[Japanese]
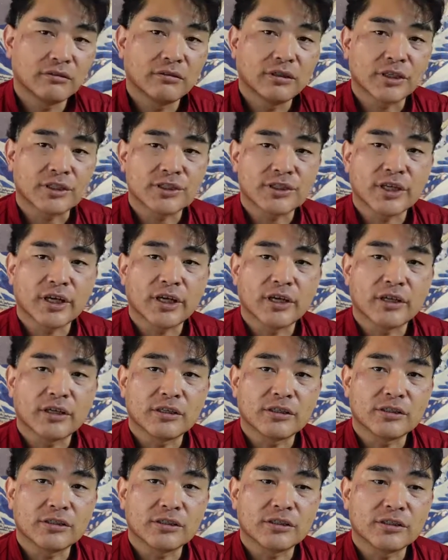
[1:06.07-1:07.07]
私ね
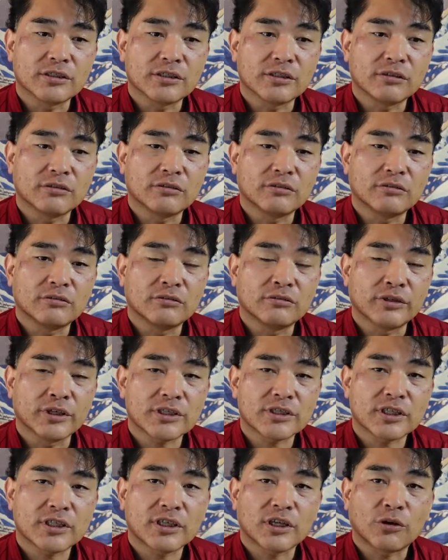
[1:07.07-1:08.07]

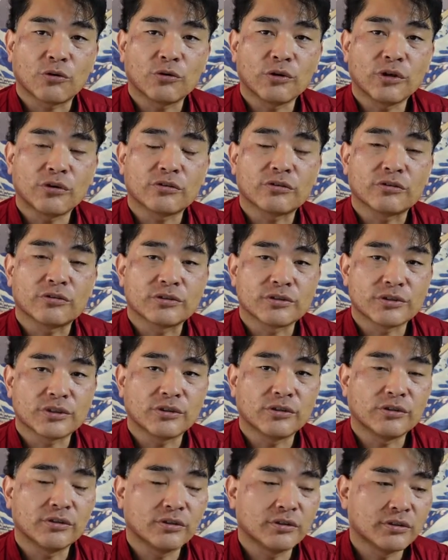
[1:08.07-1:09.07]
親父がねこんなこと言うんです
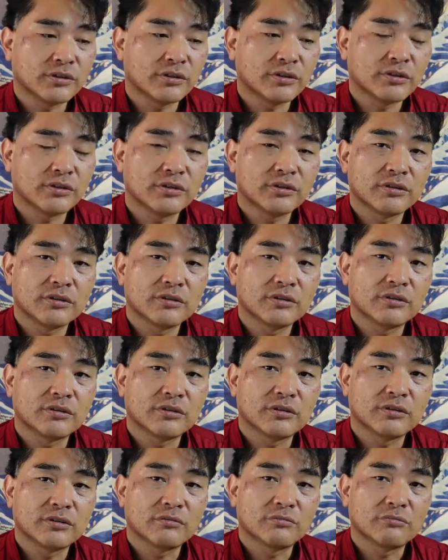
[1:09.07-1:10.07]
よ
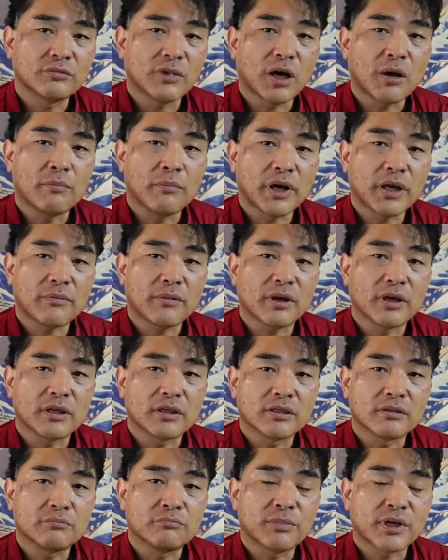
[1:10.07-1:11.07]
まあ毎晩
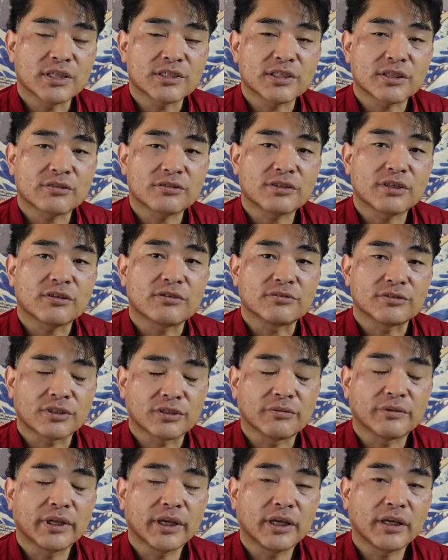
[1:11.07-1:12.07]
晩酌してるんです
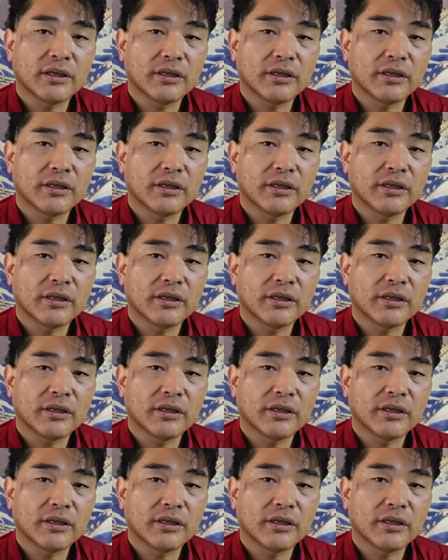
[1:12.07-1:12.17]
けどね